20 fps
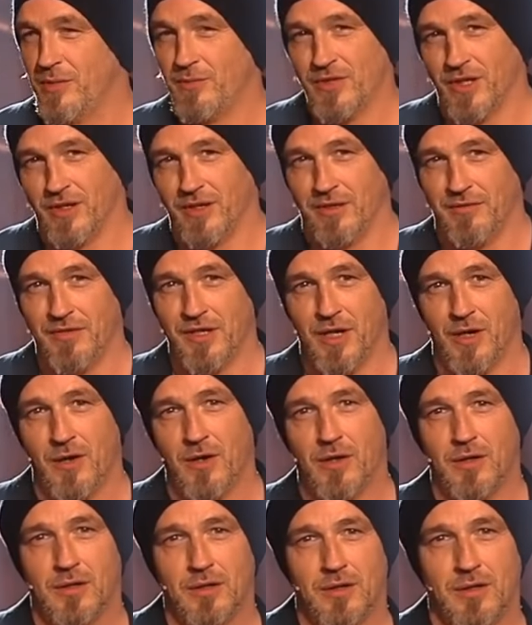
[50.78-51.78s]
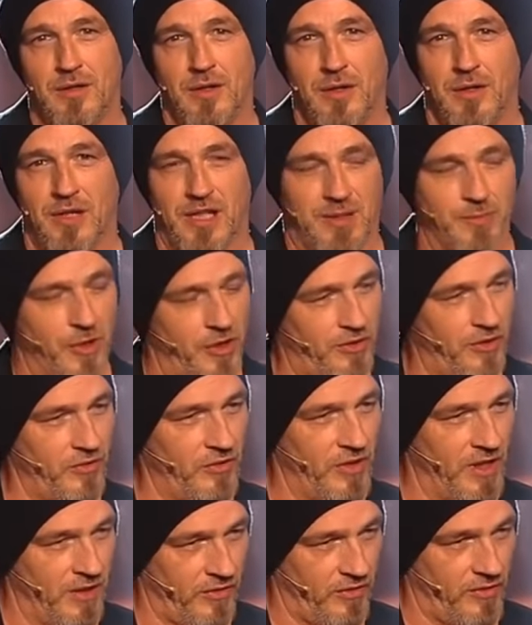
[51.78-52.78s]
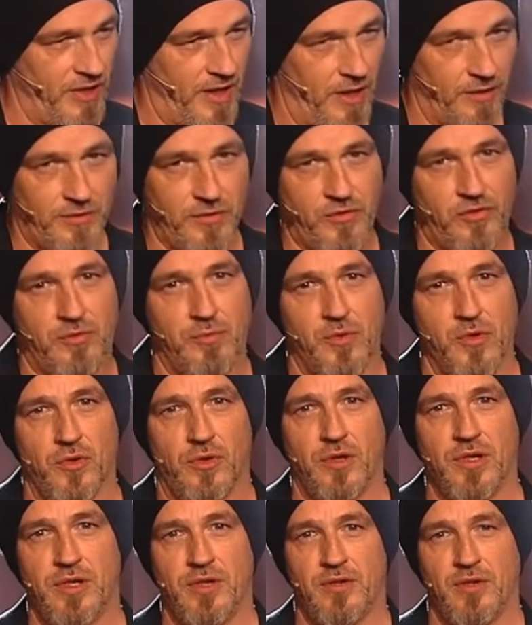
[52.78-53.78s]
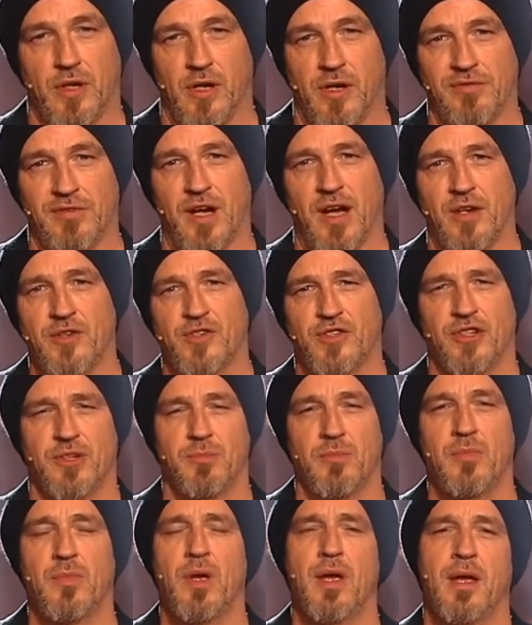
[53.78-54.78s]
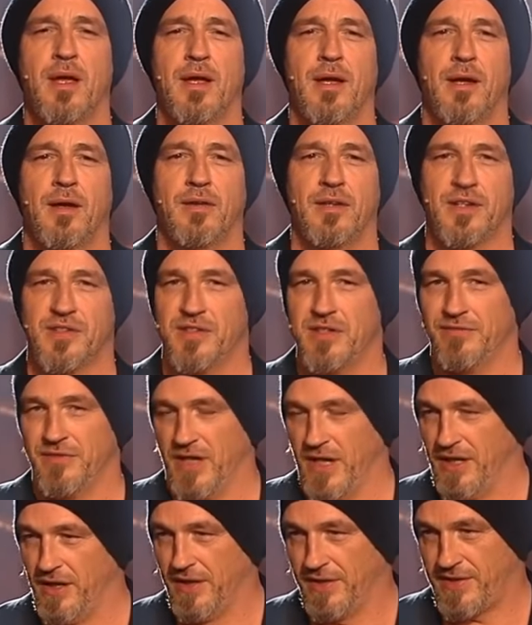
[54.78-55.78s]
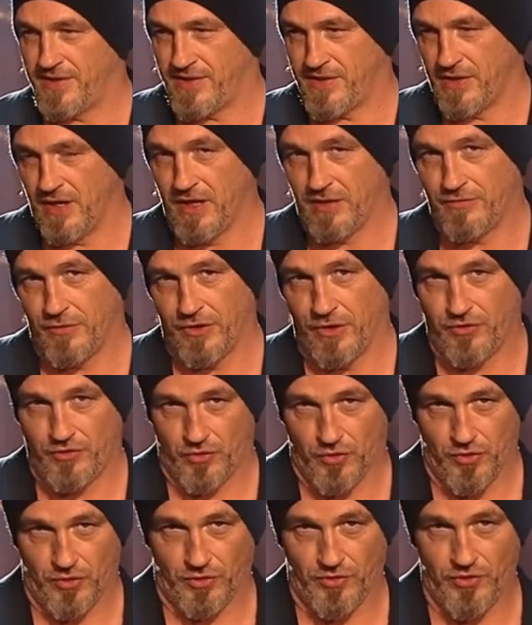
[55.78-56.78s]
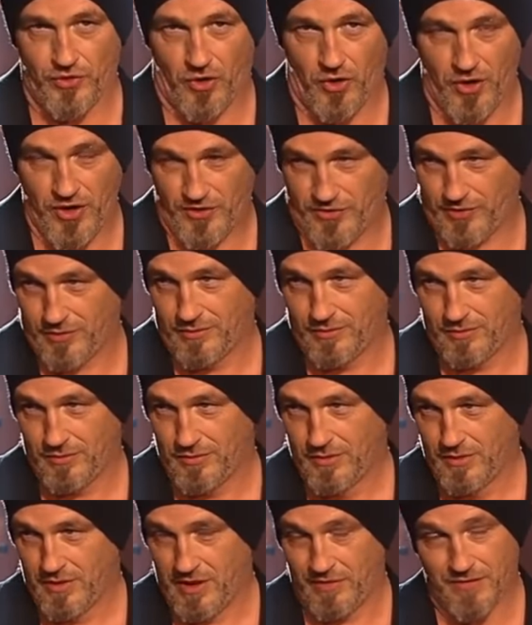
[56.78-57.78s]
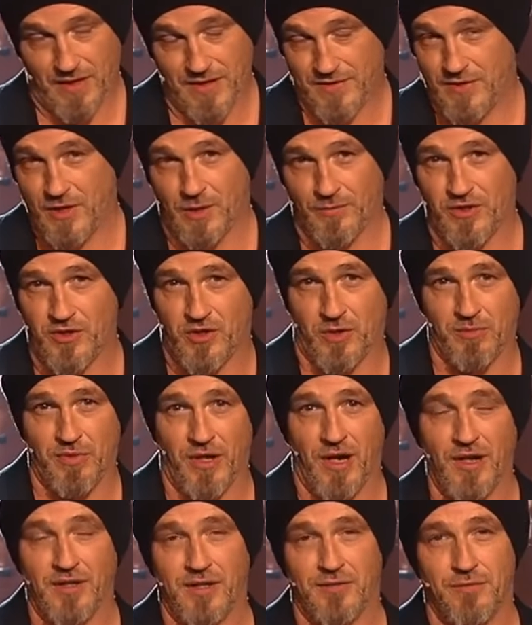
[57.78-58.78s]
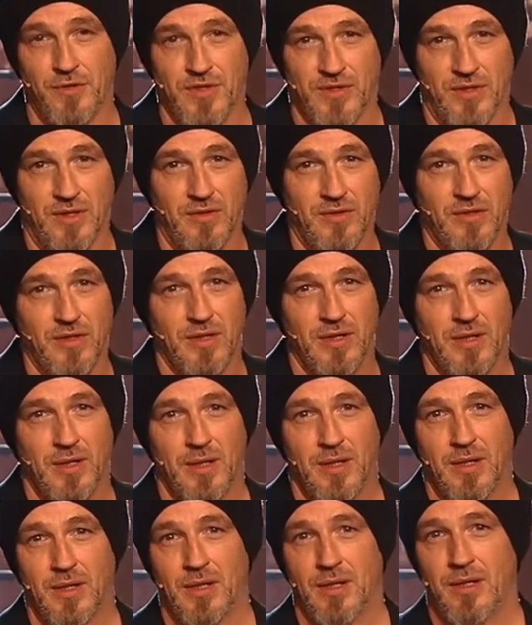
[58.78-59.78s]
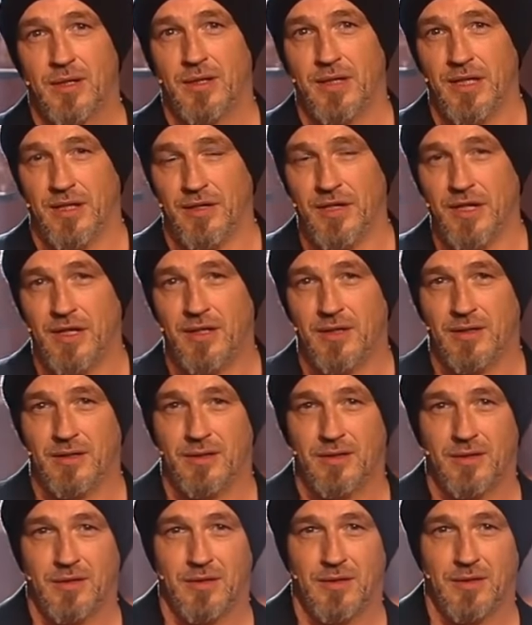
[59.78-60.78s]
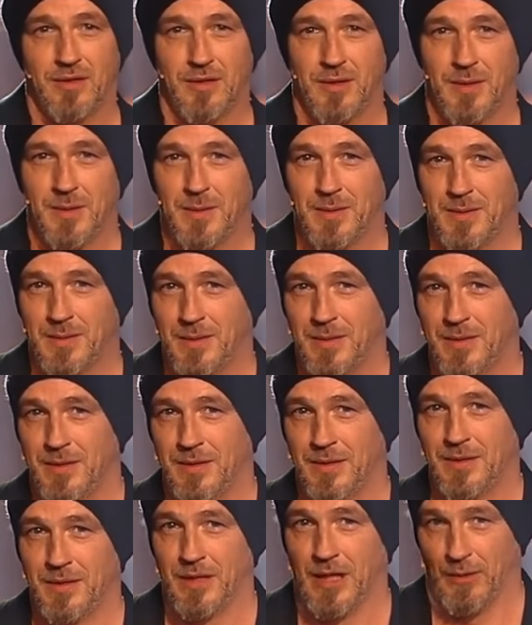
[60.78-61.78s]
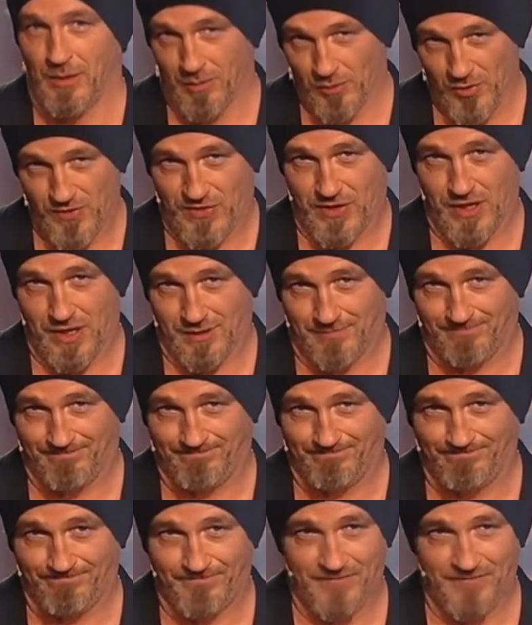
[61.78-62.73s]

Stimmt ja irgendwie auch. Ich möchte Sie jetzt härtestmöglich darauf einstimmen, dass die Weihnachtszeit von den Toren dreut. Ich weiß nicht, ob Sie schon bereit dafür sind. Ich nicht aber muss ja.